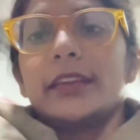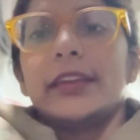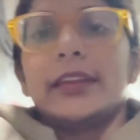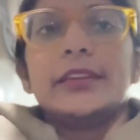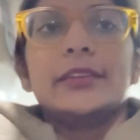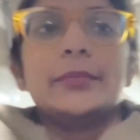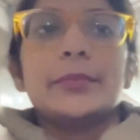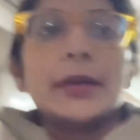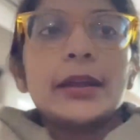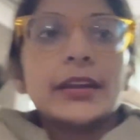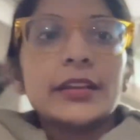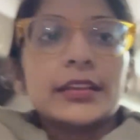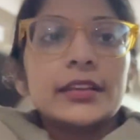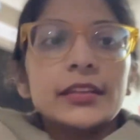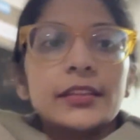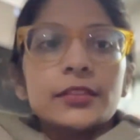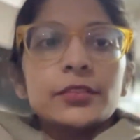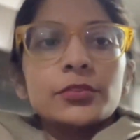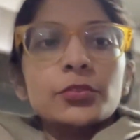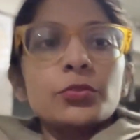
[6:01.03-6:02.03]
এইবার
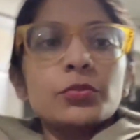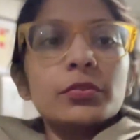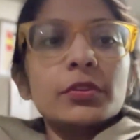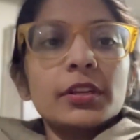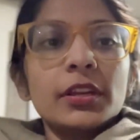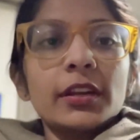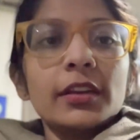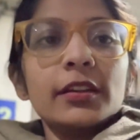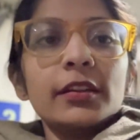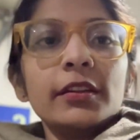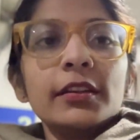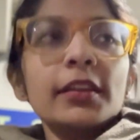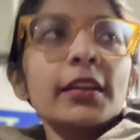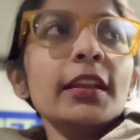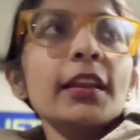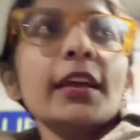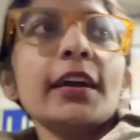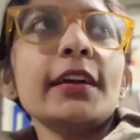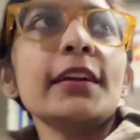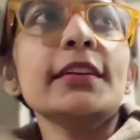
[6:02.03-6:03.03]
কিন্তু ঠান্ডা
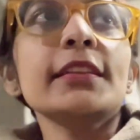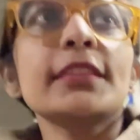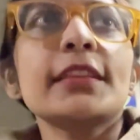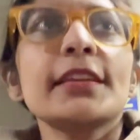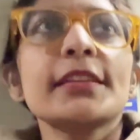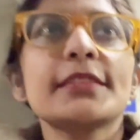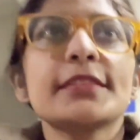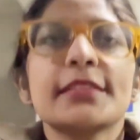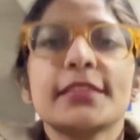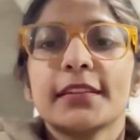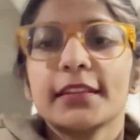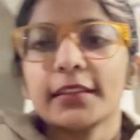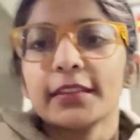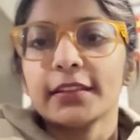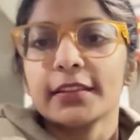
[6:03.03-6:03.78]
লাগতেছে